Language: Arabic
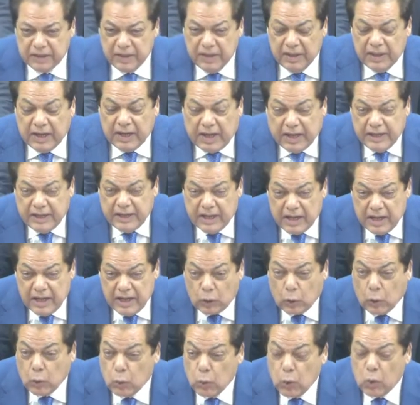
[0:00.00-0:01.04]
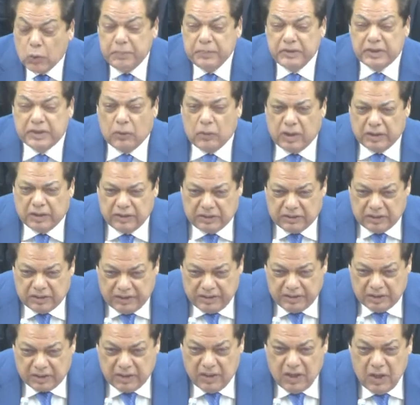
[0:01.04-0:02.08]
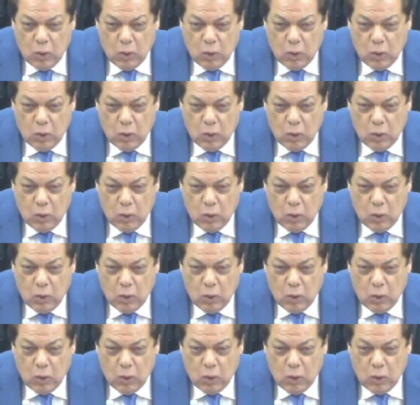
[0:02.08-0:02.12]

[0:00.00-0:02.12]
الحقيقه الخروج من الواد الضيق